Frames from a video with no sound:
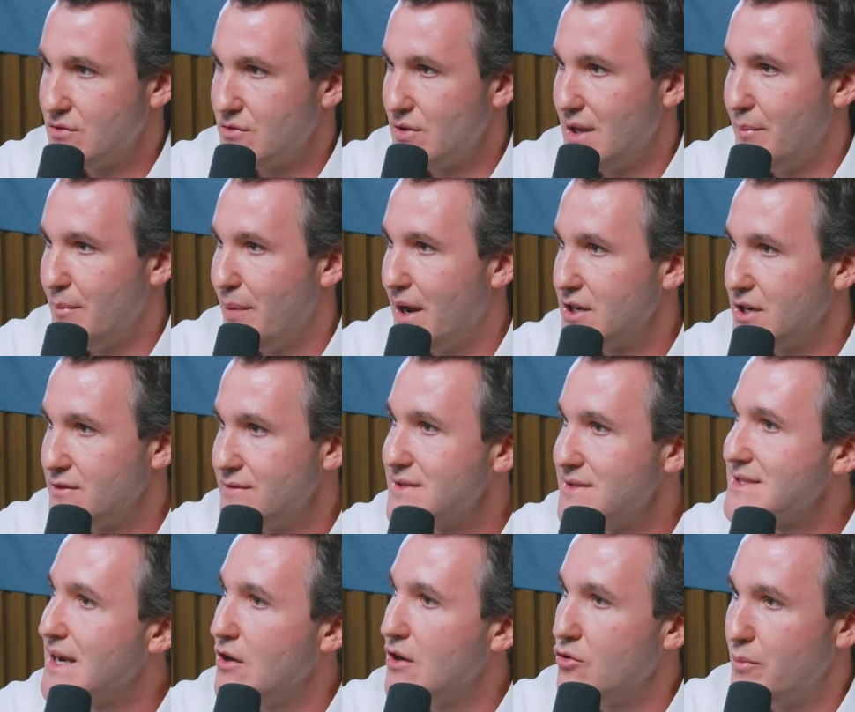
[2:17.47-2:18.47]
Toda a parte
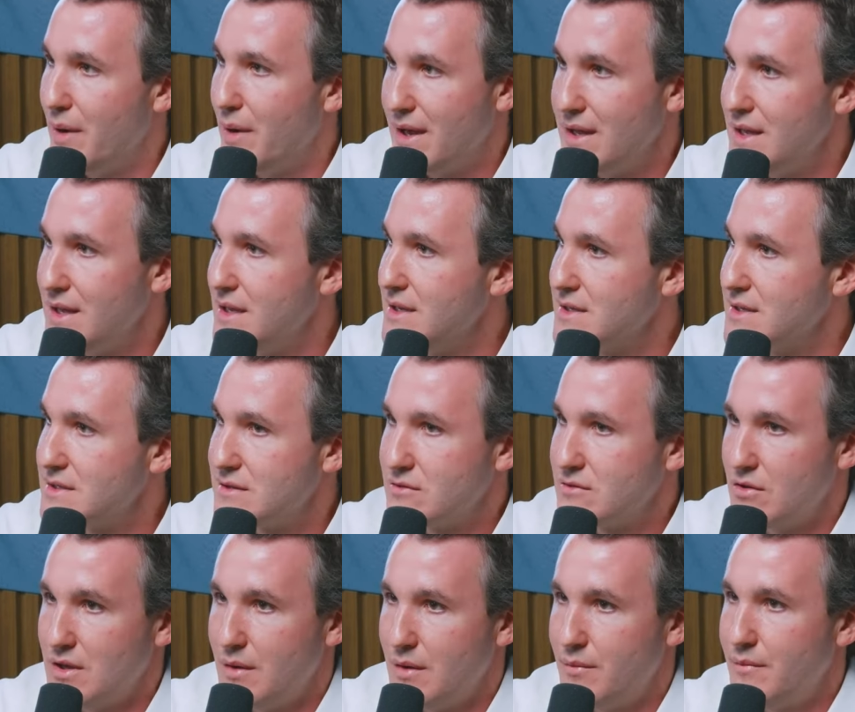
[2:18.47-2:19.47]
fiscal do país,
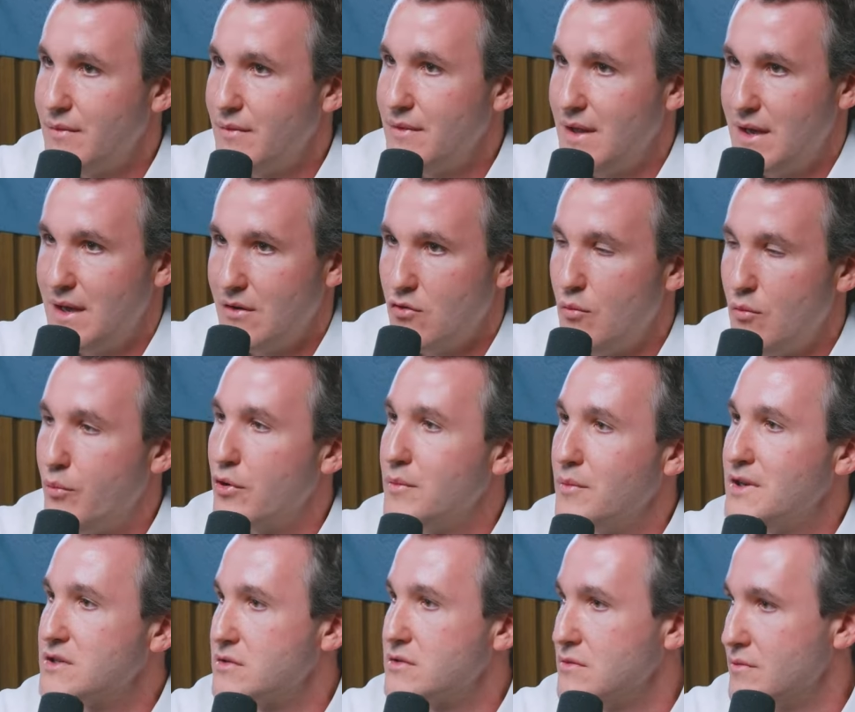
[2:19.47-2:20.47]
todo né,
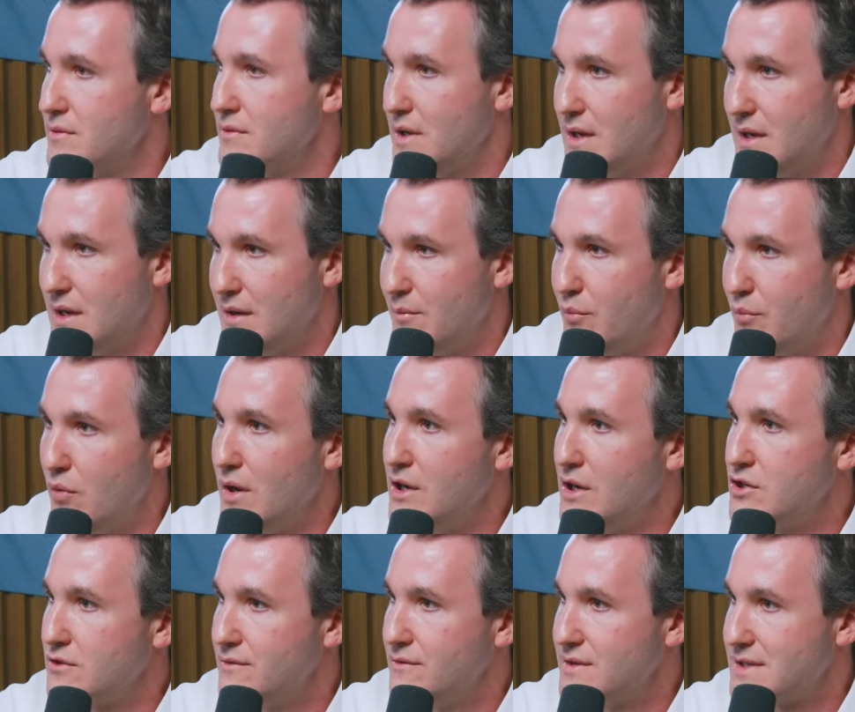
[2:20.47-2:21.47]
compromisso é,
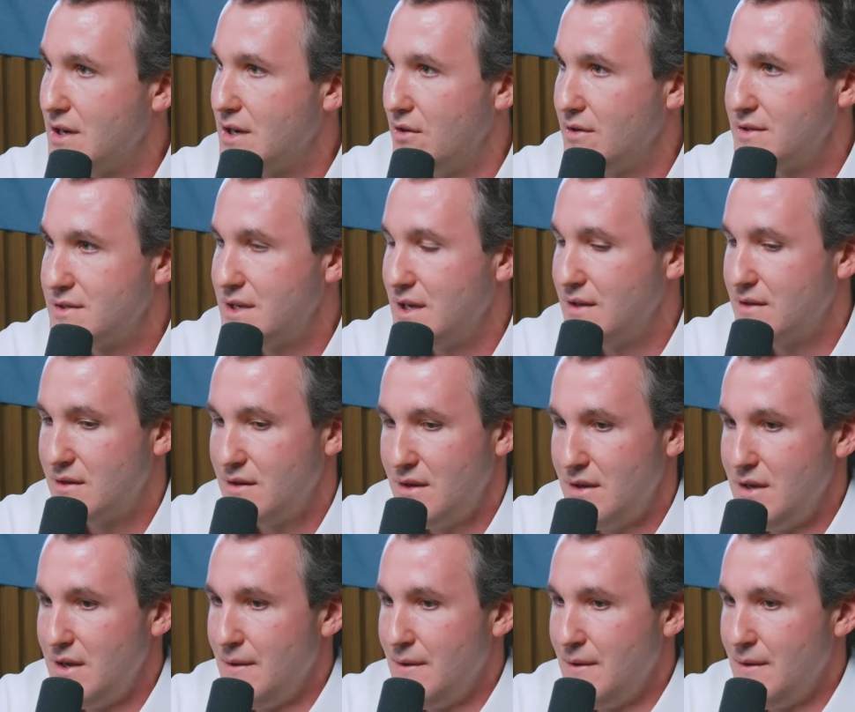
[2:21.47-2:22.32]
político, fiscal, etc.